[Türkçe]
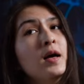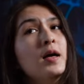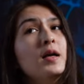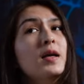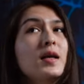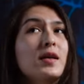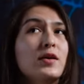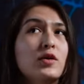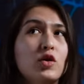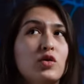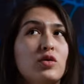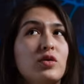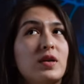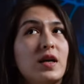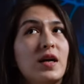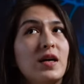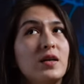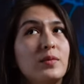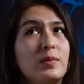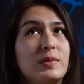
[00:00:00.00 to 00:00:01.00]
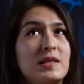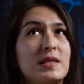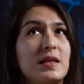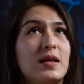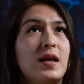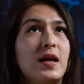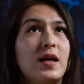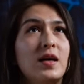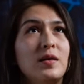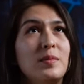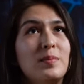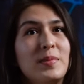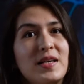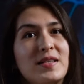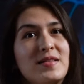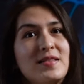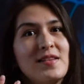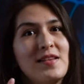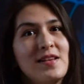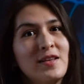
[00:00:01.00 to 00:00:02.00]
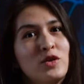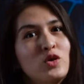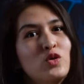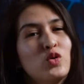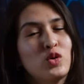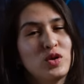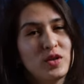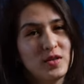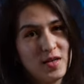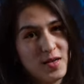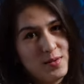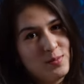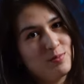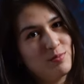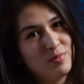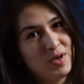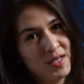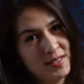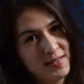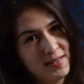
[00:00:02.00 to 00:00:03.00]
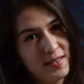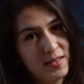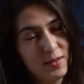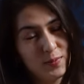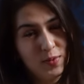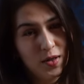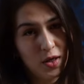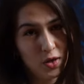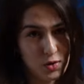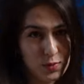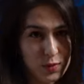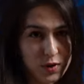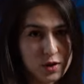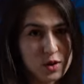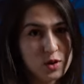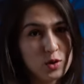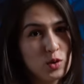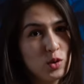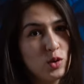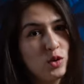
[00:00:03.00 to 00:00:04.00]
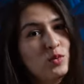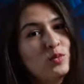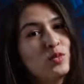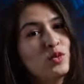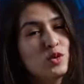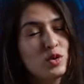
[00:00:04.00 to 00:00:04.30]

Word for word: İlk olarak mesela ben size ilk Rusya'dan bahsedip geçmek istiyorum.